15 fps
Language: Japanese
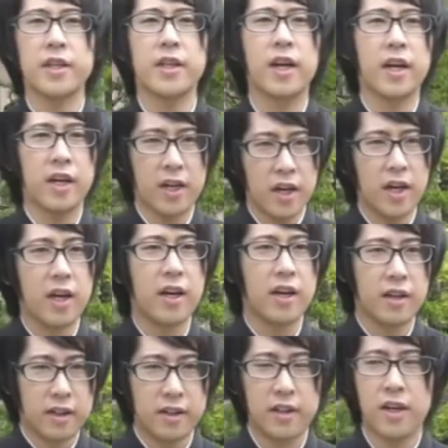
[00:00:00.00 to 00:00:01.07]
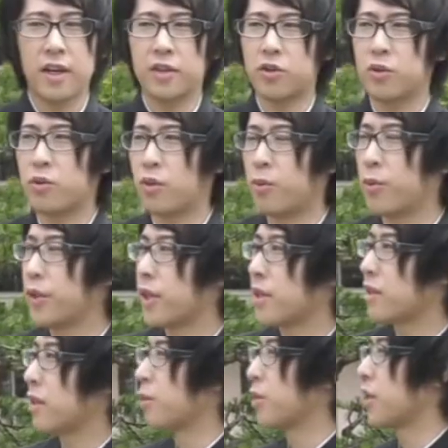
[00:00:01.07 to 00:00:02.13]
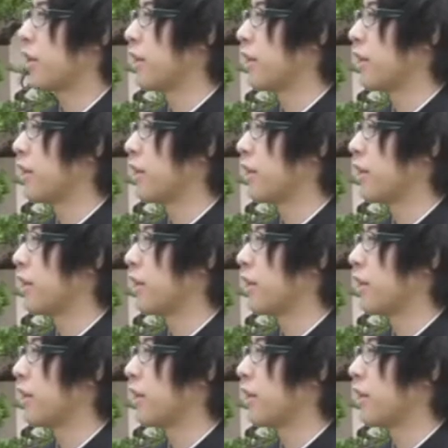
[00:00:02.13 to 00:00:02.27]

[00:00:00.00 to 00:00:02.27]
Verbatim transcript: りながらなんかちょっと思い出すかもしれ